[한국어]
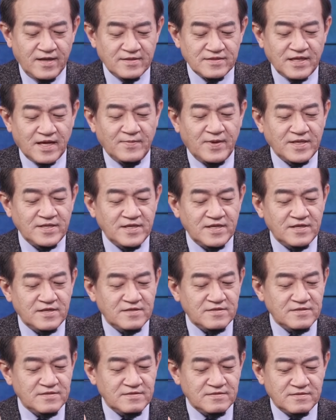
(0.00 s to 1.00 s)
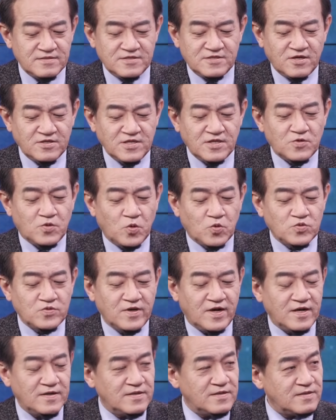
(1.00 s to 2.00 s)
다만 이런 천인
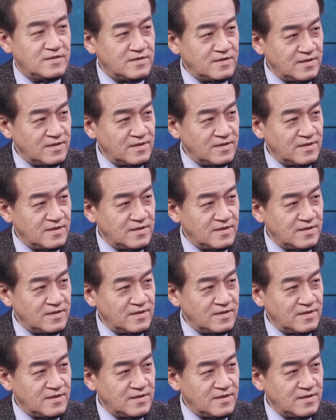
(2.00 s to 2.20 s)
공노할